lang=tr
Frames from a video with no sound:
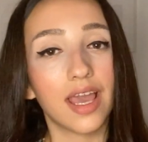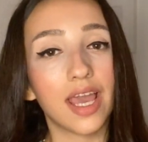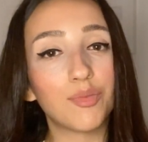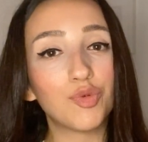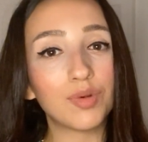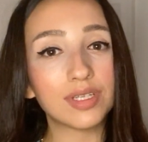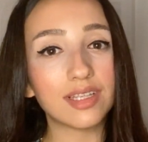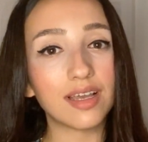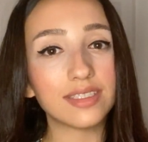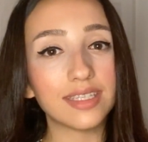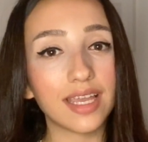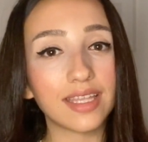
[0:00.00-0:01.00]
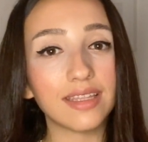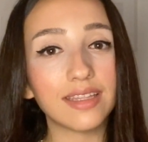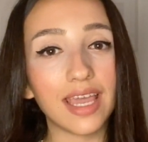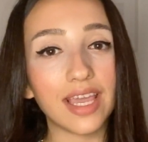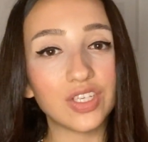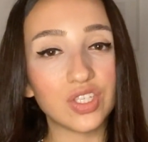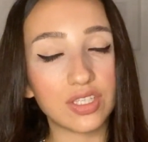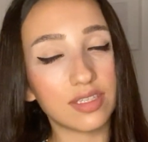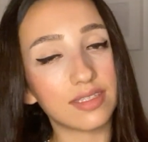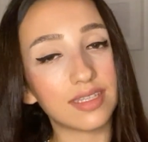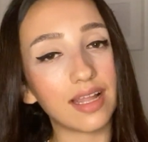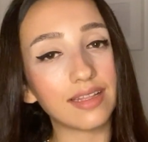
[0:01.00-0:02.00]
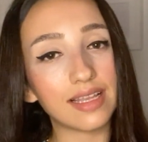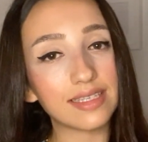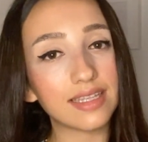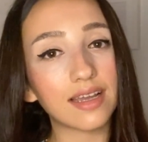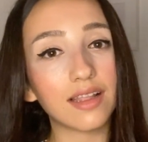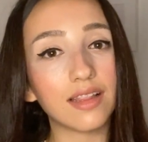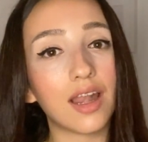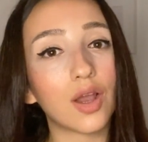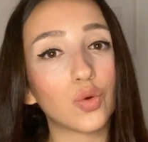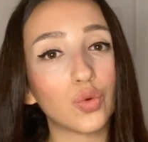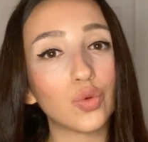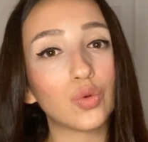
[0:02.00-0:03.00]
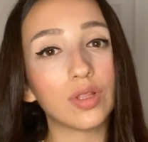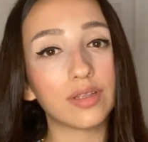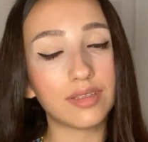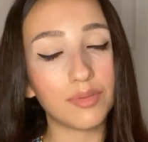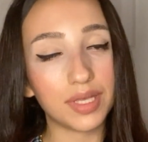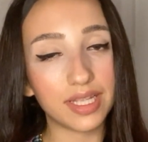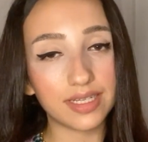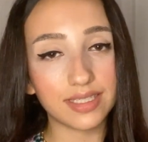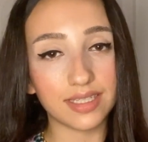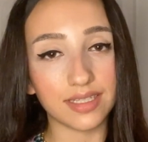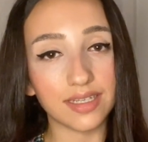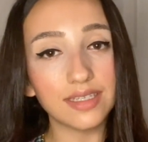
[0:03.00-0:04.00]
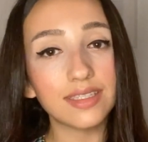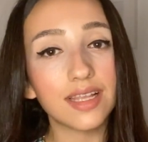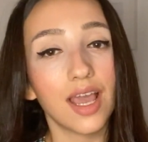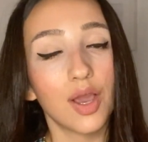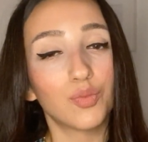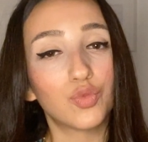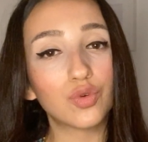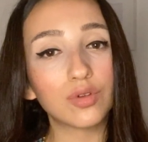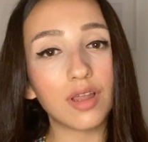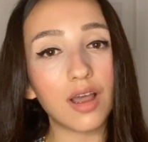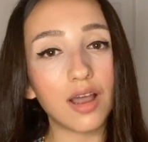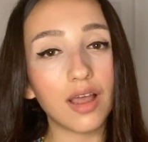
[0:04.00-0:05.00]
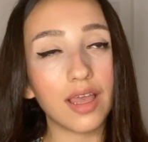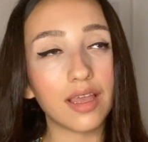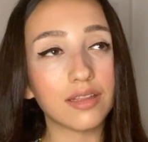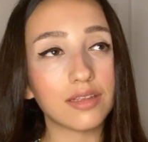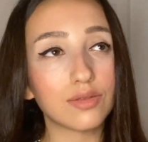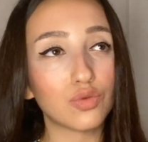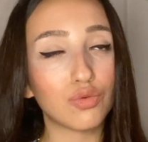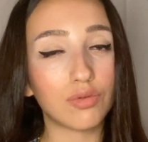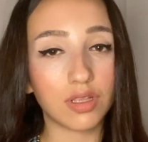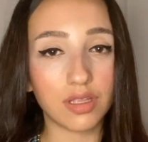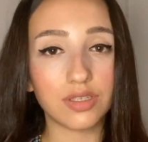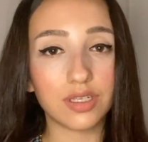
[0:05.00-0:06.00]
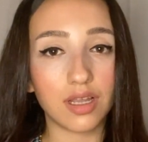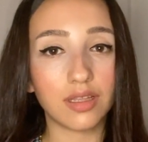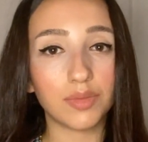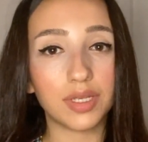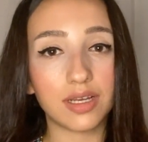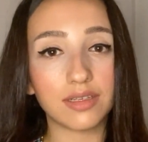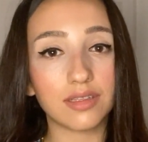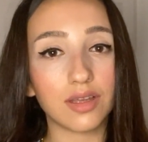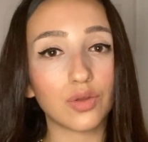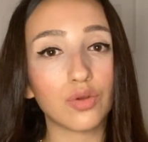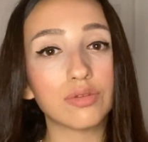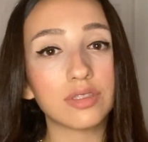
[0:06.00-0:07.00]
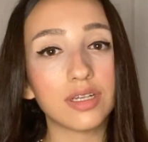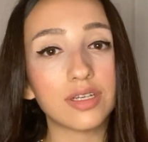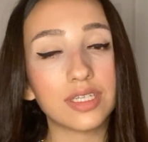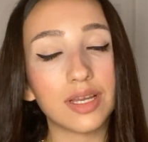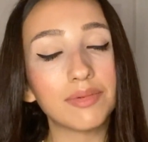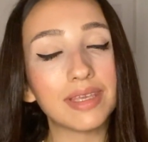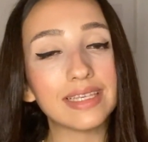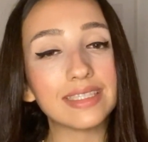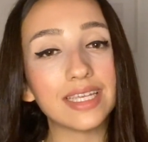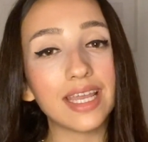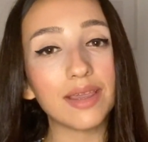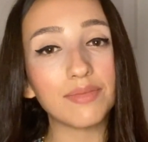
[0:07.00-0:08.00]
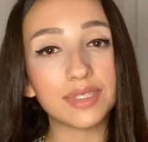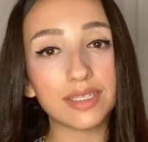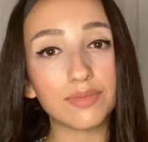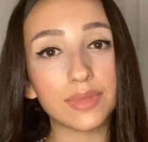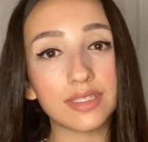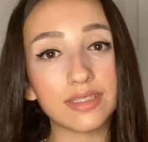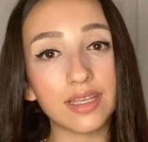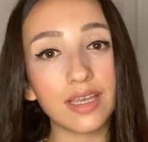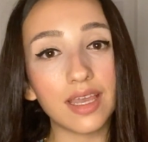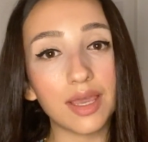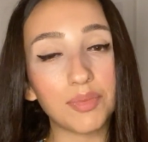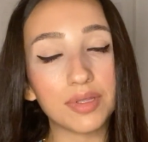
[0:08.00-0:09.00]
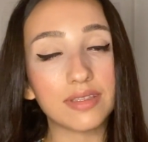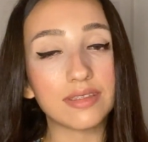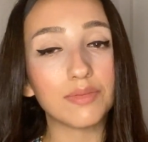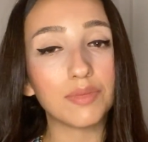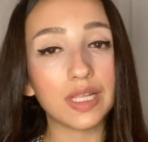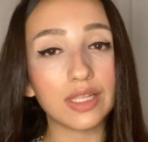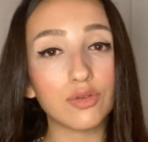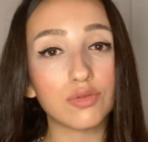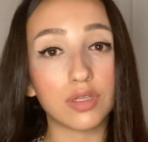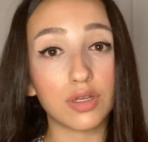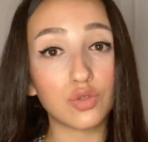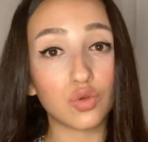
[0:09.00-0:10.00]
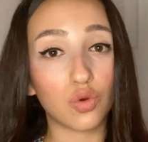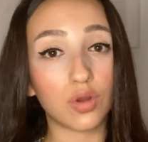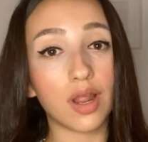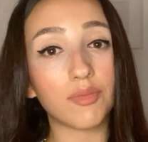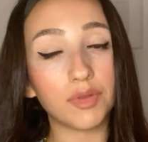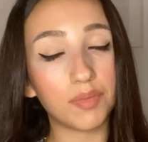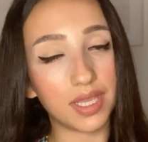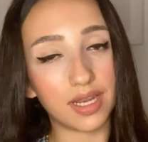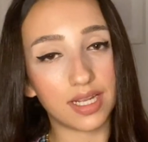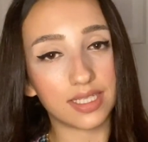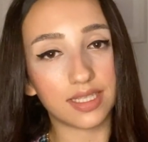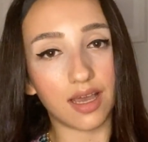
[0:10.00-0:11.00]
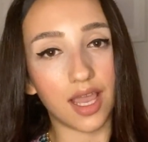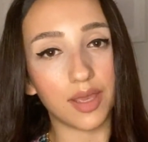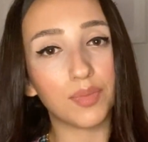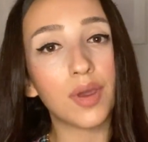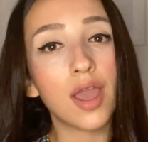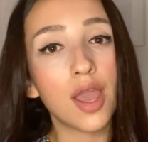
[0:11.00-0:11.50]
E, bu masaj tekniğini eşinizden destek alarak uygulatabilirsiniz. Burada e, nasıl uygulanacağını birazdan göstereceğim. Gezici emzirmesi hepinizin bildiği üzere çok önemli bir yere sahip.